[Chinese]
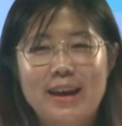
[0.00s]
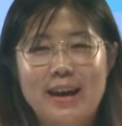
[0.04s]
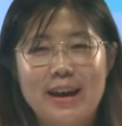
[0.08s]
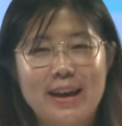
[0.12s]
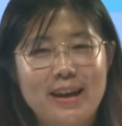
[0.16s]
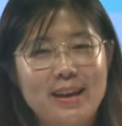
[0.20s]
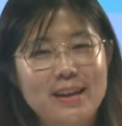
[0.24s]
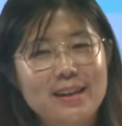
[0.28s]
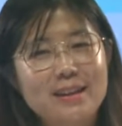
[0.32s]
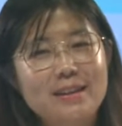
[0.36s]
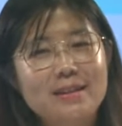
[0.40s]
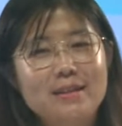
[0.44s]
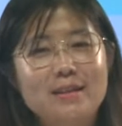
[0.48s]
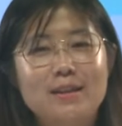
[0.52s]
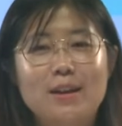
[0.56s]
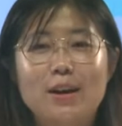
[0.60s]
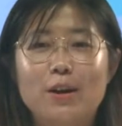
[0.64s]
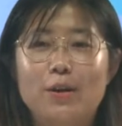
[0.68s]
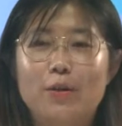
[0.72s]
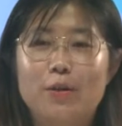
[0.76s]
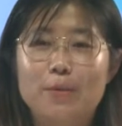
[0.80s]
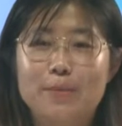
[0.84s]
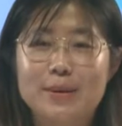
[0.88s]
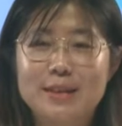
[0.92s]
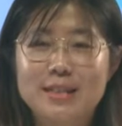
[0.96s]
哎，
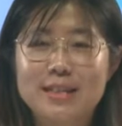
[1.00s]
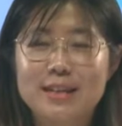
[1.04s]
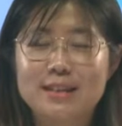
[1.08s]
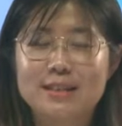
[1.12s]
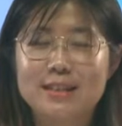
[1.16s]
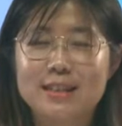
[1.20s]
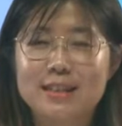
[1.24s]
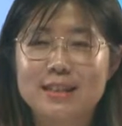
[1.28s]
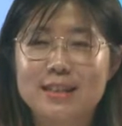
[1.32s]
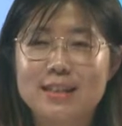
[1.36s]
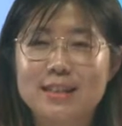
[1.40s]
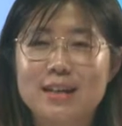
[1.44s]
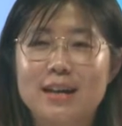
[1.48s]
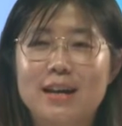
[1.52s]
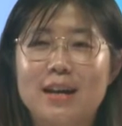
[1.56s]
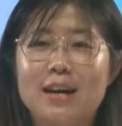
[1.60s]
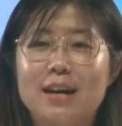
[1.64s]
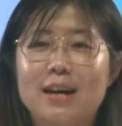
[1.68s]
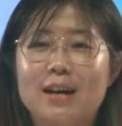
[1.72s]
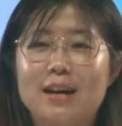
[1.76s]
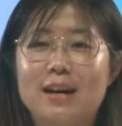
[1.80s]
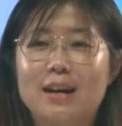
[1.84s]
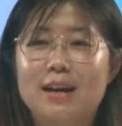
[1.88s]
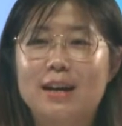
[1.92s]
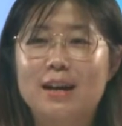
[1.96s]
我们上节课，
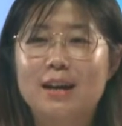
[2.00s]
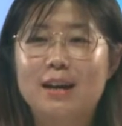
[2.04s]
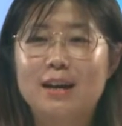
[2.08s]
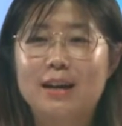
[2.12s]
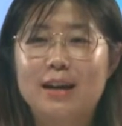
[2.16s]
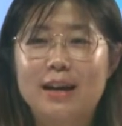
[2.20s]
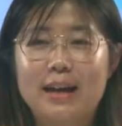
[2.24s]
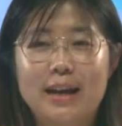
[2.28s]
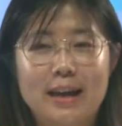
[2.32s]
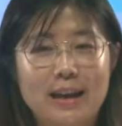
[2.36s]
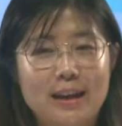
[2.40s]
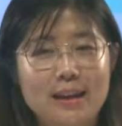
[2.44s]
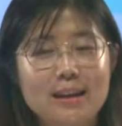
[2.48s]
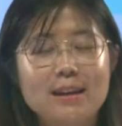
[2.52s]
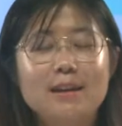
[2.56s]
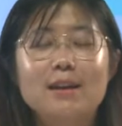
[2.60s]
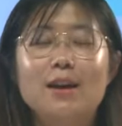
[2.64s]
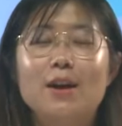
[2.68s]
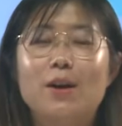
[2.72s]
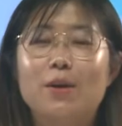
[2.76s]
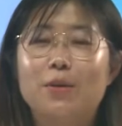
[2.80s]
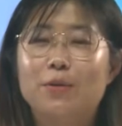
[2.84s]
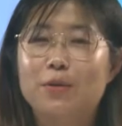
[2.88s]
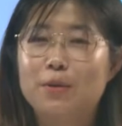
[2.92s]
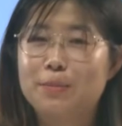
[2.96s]
哎，
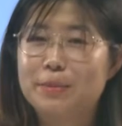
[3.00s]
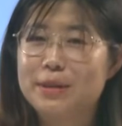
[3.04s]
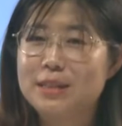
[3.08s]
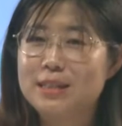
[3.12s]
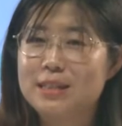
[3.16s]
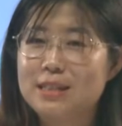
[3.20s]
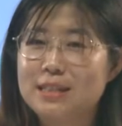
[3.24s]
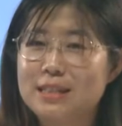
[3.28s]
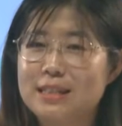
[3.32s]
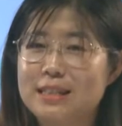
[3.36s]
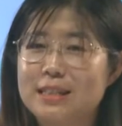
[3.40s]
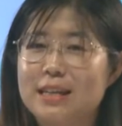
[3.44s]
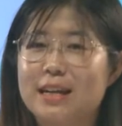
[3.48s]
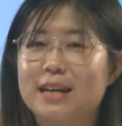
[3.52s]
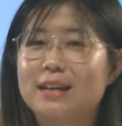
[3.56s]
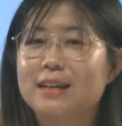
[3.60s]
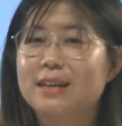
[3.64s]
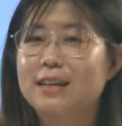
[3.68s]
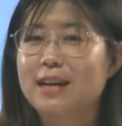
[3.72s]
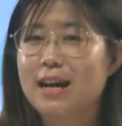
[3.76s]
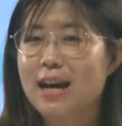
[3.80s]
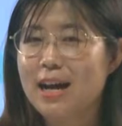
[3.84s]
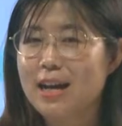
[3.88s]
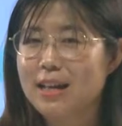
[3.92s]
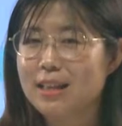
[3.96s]
我们之
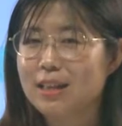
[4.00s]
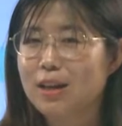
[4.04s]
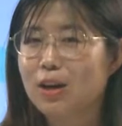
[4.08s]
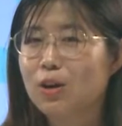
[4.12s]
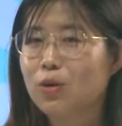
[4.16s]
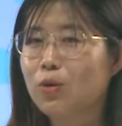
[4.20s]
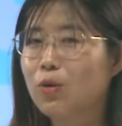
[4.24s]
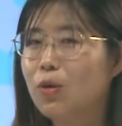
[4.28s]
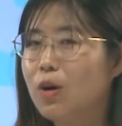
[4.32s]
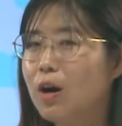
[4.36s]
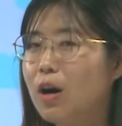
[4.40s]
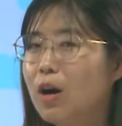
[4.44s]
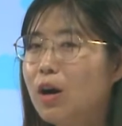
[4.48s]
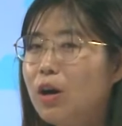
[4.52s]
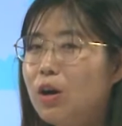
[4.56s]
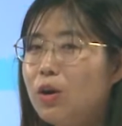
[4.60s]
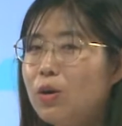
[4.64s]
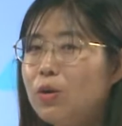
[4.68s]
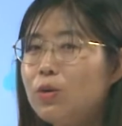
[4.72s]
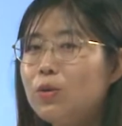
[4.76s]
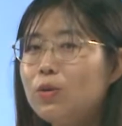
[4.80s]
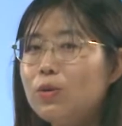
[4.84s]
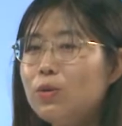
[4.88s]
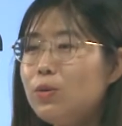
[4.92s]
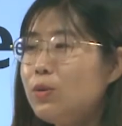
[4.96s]
前看到过
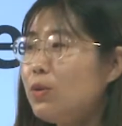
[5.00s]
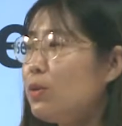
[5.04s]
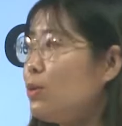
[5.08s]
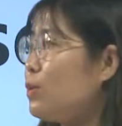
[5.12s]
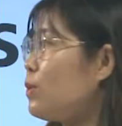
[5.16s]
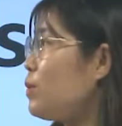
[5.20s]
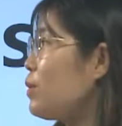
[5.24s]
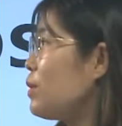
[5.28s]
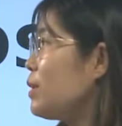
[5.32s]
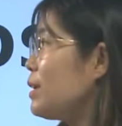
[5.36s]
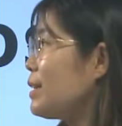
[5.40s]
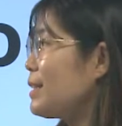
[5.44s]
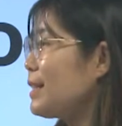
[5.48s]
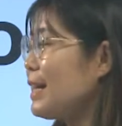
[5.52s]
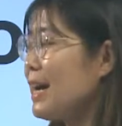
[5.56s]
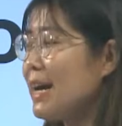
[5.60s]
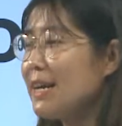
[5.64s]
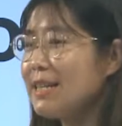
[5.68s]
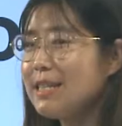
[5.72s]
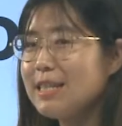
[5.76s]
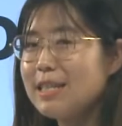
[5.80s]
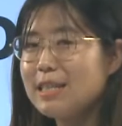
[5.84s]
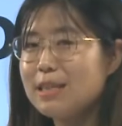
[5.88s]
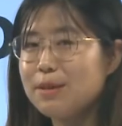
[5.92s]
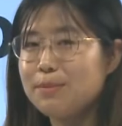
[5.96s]
Who，
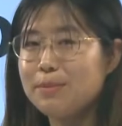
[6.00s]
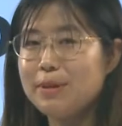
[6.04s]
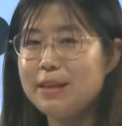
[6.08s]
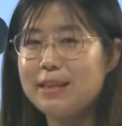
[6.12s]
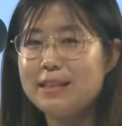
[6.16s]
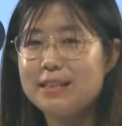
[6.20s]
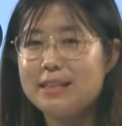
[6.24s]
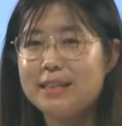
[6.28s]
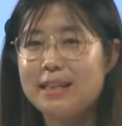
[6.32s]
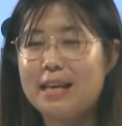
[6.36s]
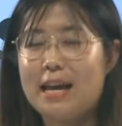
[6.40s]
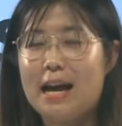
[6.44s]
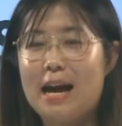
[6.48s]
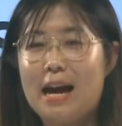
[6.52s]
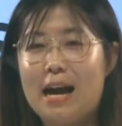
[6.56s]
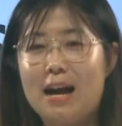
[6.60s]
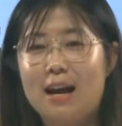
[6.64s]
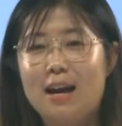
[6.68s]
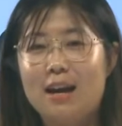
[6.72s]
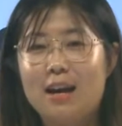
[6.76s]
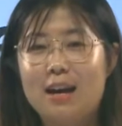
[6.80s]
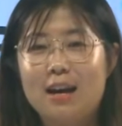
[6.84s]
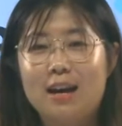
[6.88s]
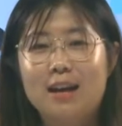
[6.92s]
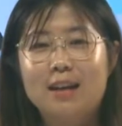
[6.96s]
它是什么意思呀？
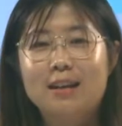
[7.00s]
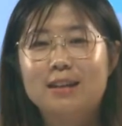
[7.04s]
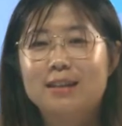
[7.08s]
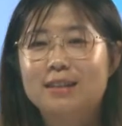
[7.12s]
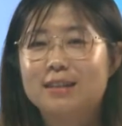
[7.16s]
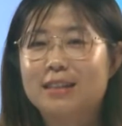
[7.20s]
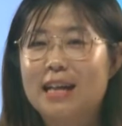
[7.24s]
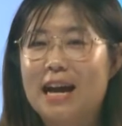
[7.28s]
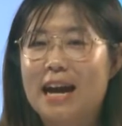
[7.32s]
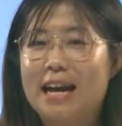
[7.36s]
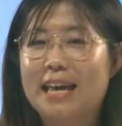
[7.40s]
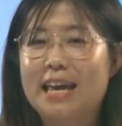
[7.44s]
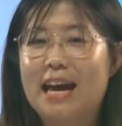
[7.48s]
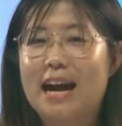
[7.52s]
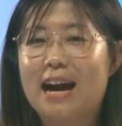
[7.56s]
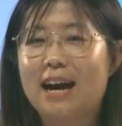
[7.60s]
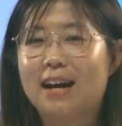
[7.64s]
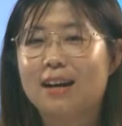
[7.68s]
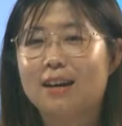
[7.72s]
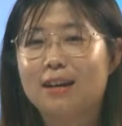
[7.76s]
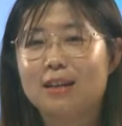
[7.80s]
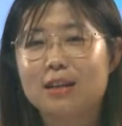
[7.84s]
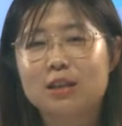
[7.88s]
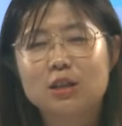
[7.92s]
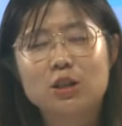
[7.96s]
它
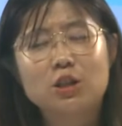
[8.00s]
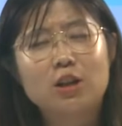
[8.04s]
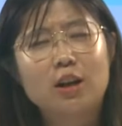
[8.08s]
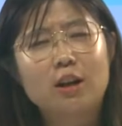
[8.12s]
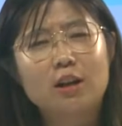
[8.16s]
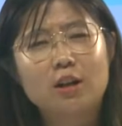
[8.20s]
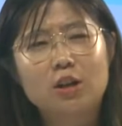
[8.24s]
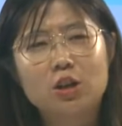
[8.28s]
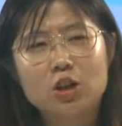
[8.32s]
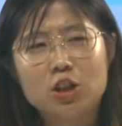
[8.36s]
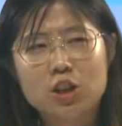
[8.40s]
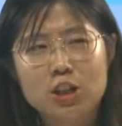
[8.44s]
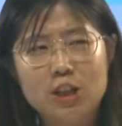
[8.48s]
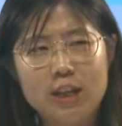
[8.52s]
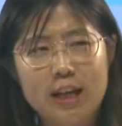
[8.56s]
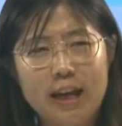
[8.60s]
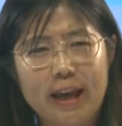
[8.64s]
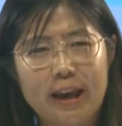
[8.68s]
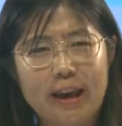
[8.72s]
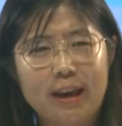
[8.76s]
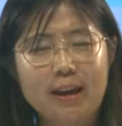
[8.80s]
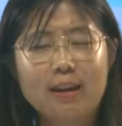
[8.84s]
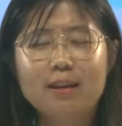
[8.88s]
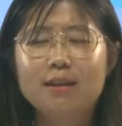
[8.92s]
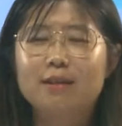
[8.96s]
呀是
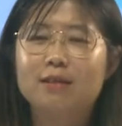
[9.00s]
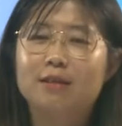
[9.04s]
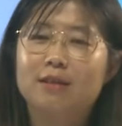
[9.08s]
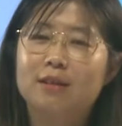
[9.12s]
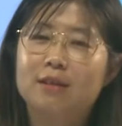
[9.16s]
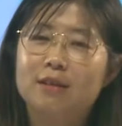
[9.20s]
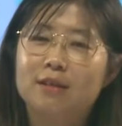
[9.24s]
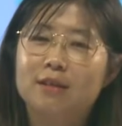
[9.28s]
谁？